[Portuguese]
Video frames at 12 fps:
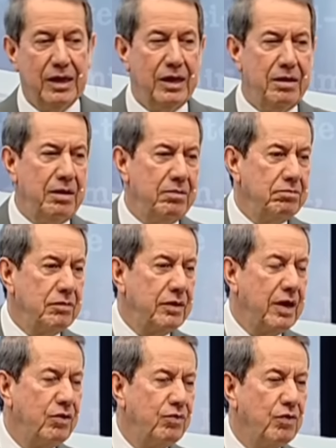E o
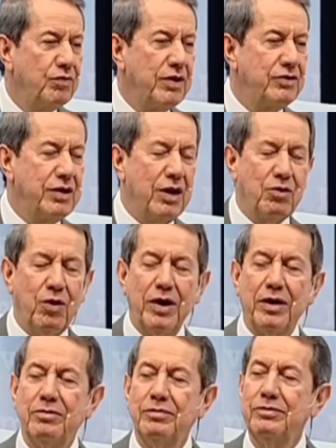que, que vão fazer
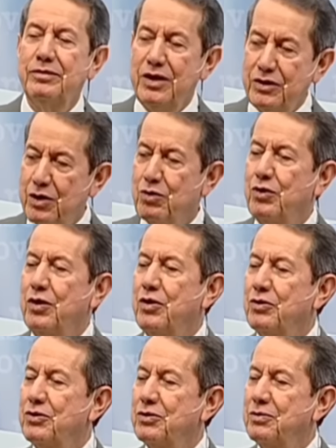agora? Deixa com
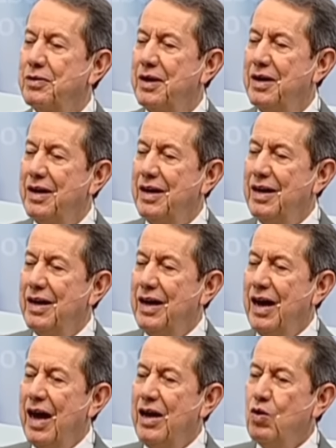Deus.
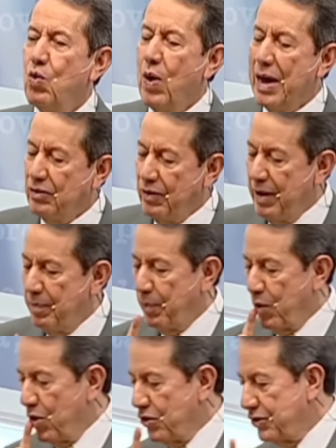Aí quatro
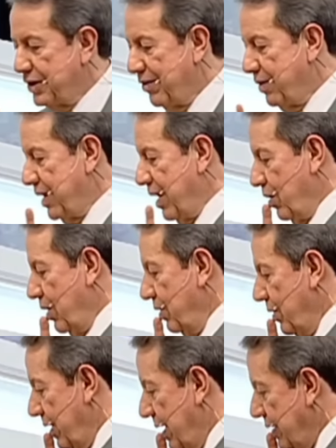leprosos estavam na,
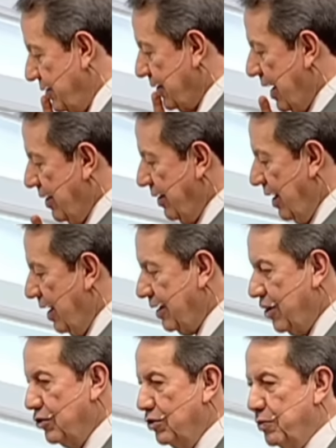na, na, estrada lá,
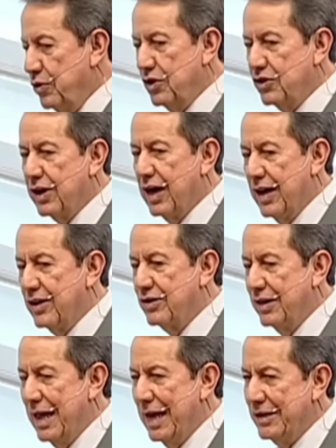que eles não podiam chegar na
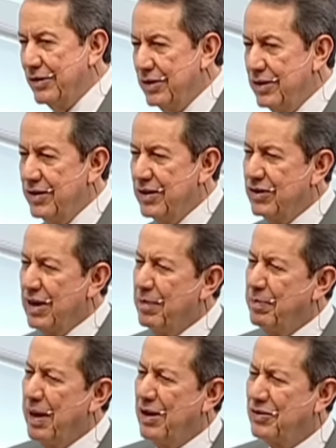cidade, dizendo assim,
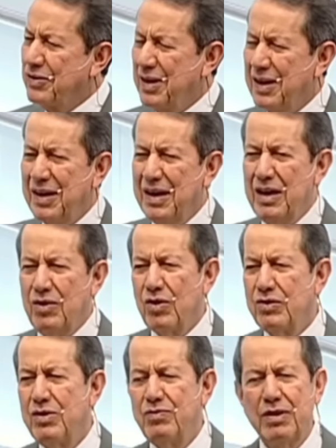rapaz,
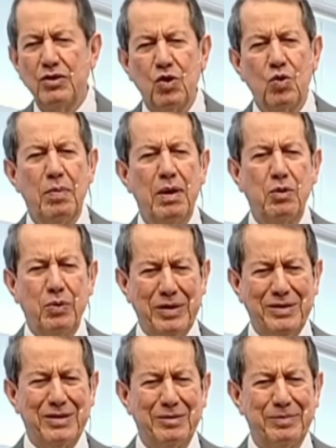nós temos que fazer alguma
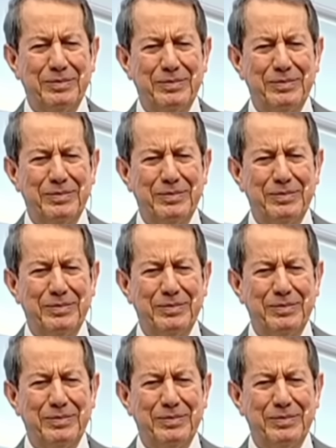coisa.